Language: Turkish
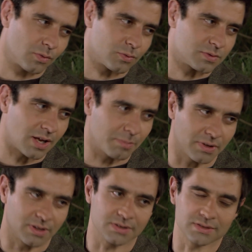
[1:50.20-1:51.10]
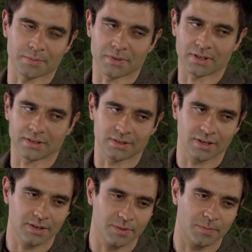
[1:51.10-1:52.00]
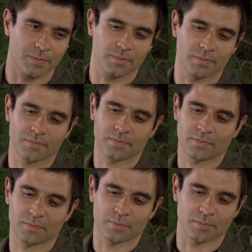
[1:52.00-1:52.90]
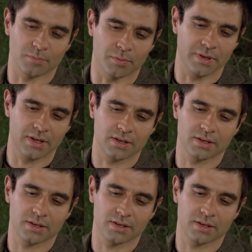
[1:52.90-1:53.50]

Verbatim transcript: güzel bir kızla birlikte bu bir ilk.